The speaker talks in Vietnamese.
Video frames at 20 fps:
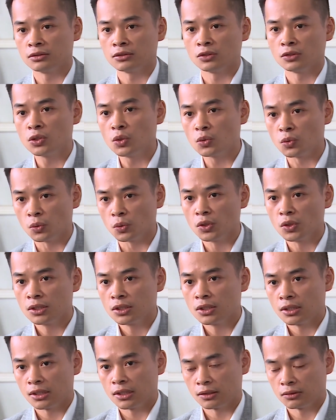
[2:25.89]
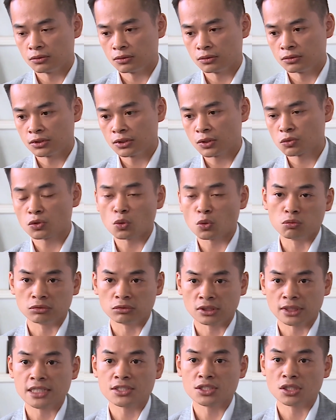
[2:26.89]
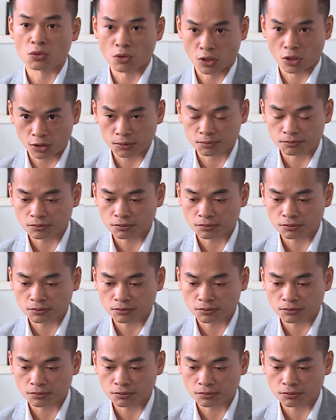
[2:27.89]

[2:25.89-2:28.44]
đối thủ uh, trong cùng thị trường của họ.